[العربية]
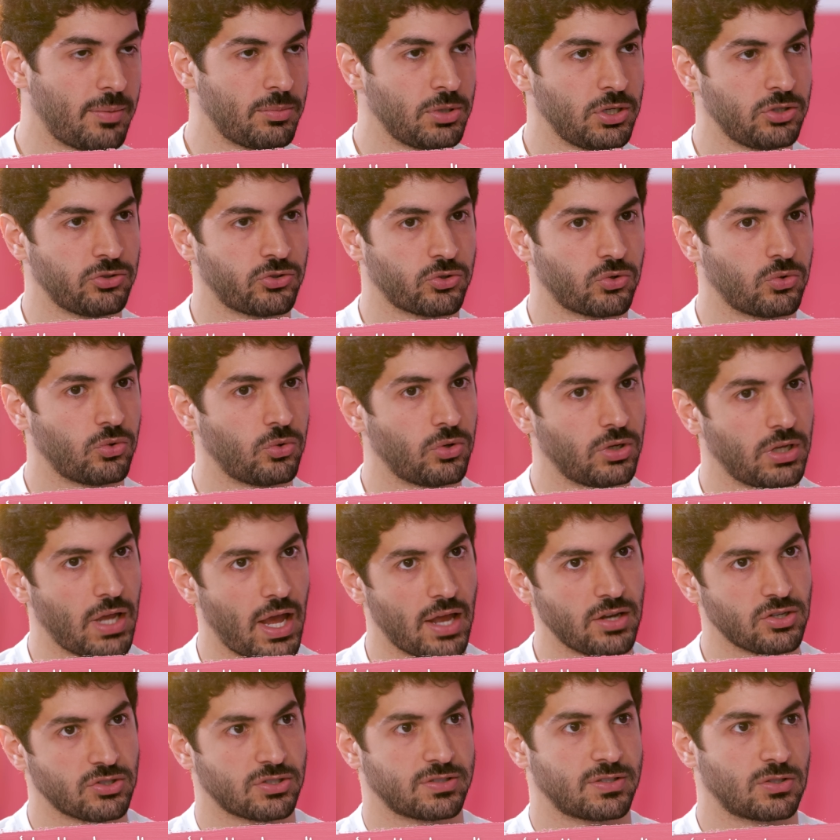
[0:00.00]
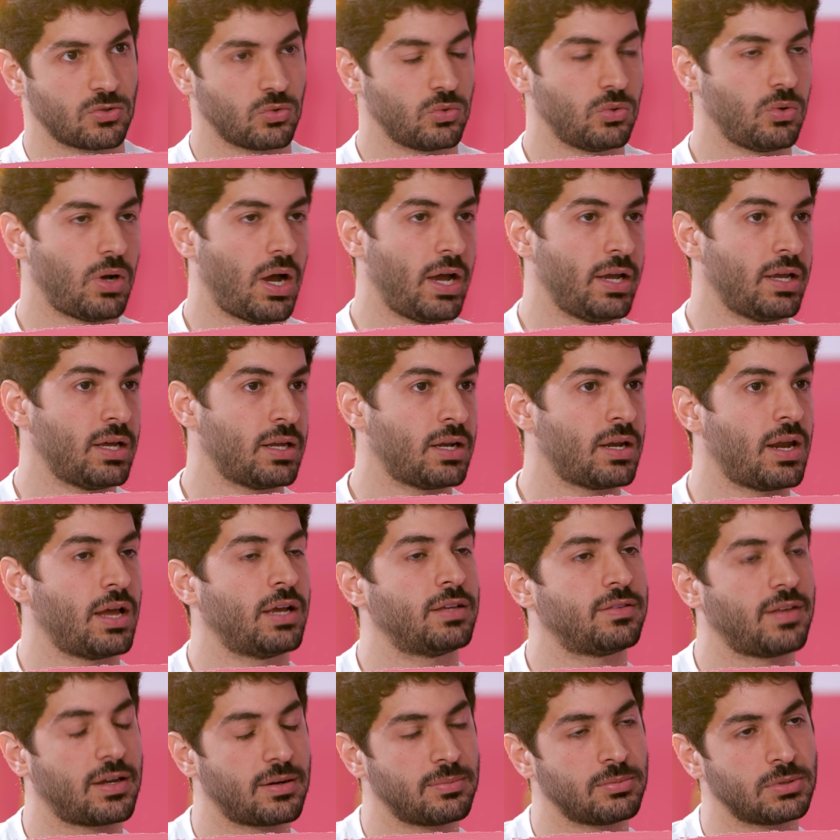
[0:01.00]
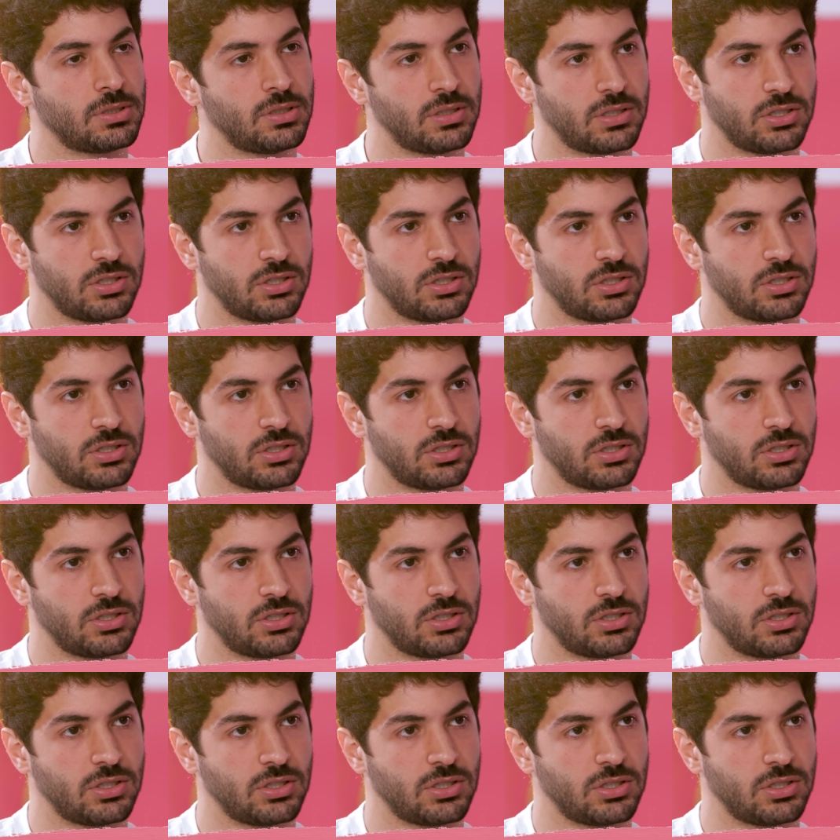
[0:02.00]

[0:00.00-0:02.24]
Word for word: عم يقدروا ينجزوا أحيانا أكثر من